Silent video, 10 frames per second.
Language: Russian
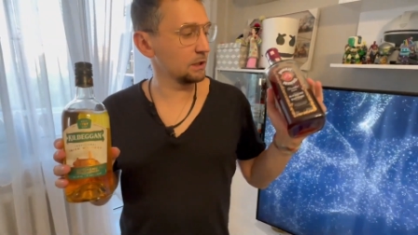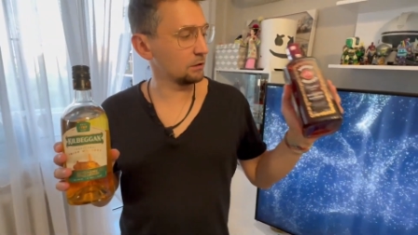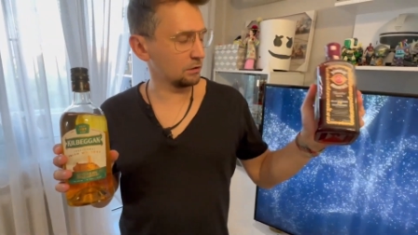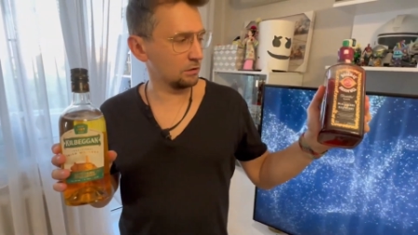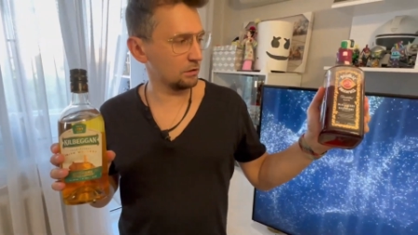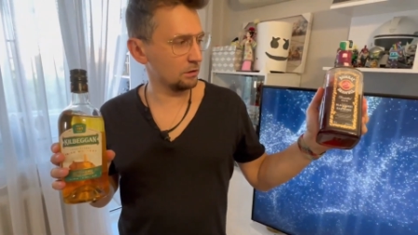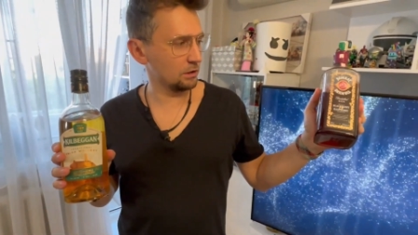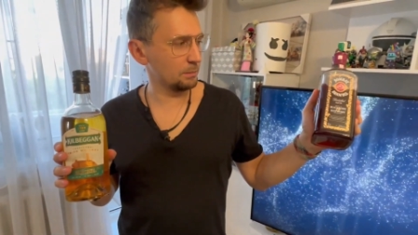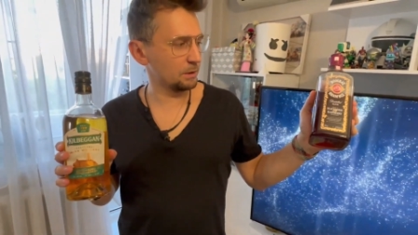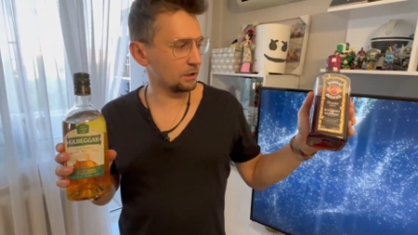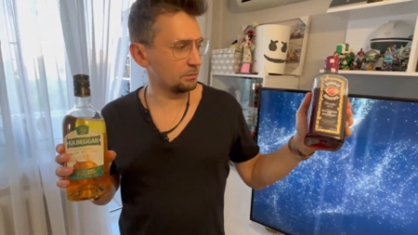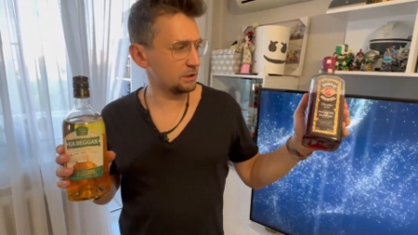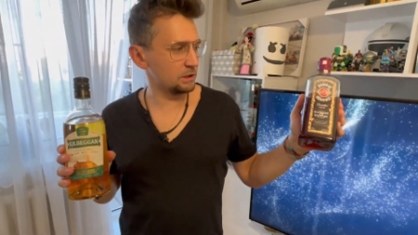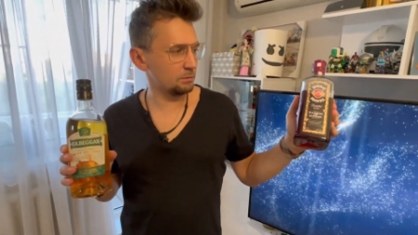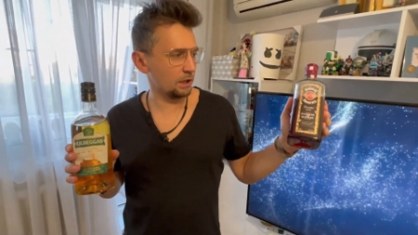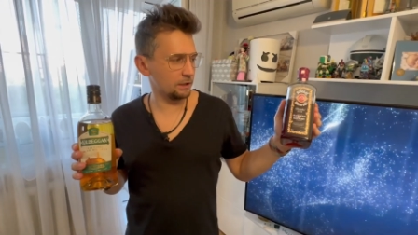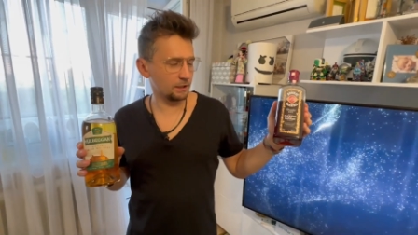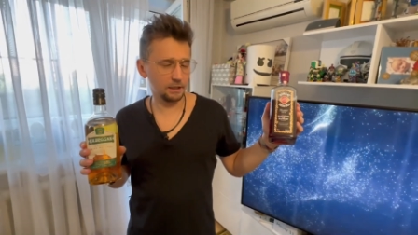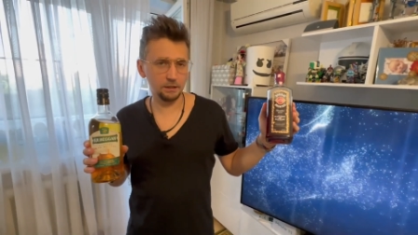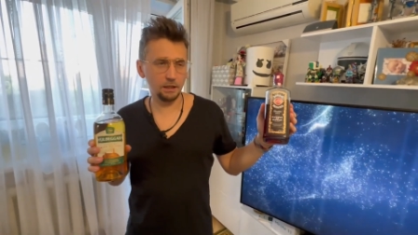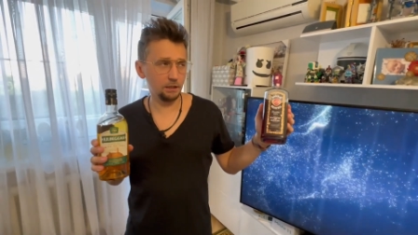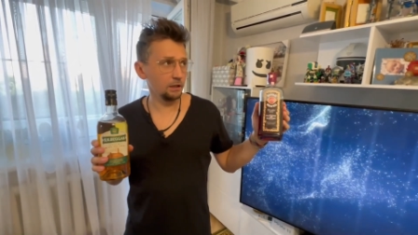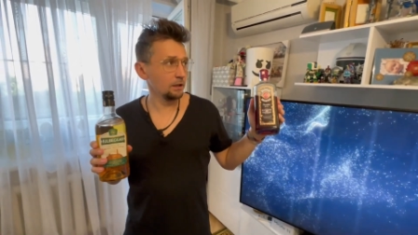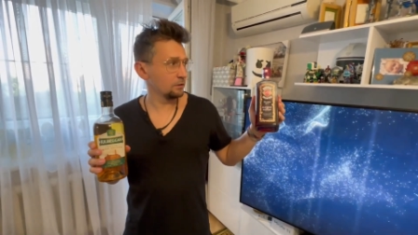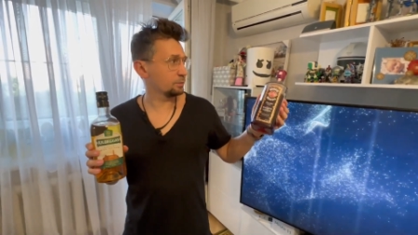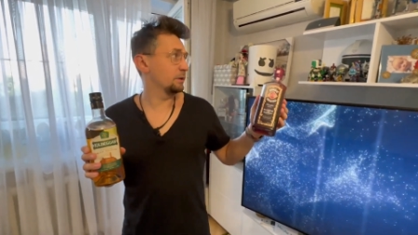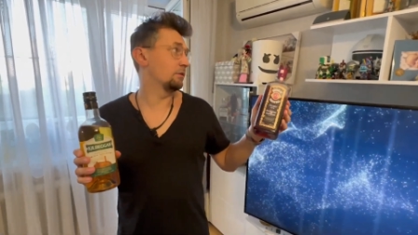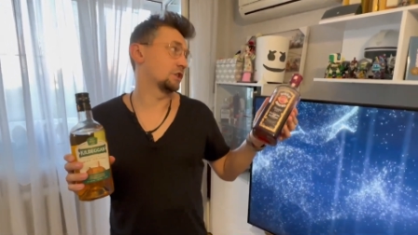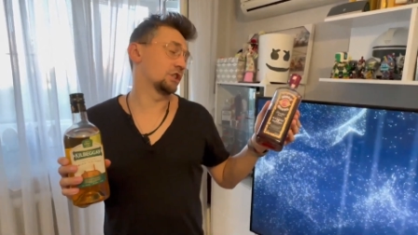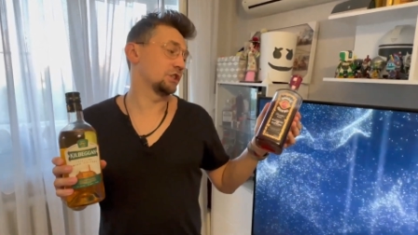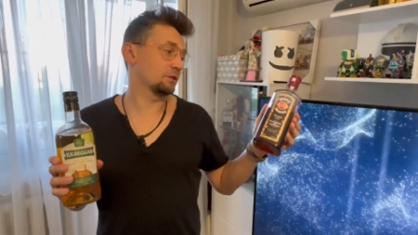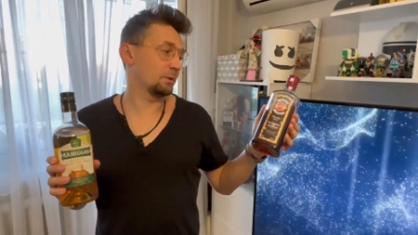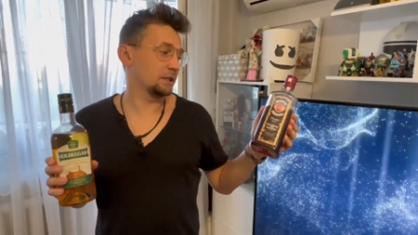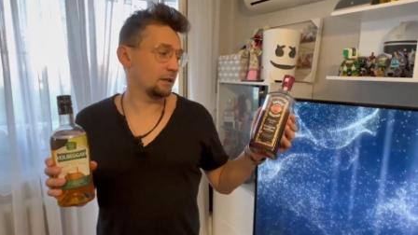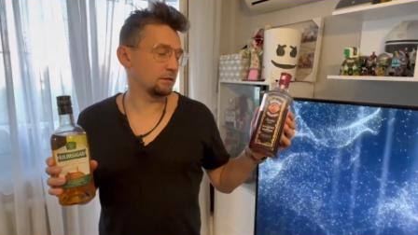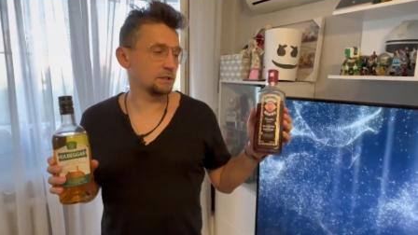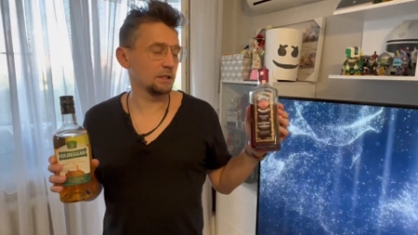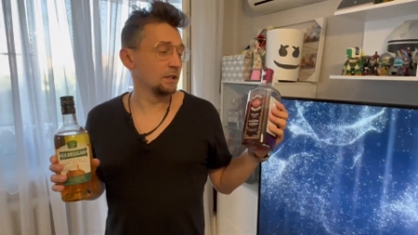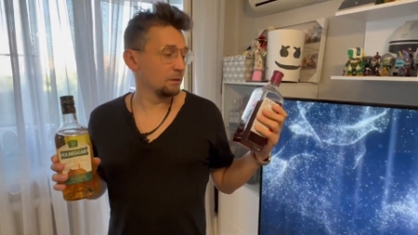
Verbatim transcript: Этот э, напиток мы снимали на канале, всплывашка сейчас появится.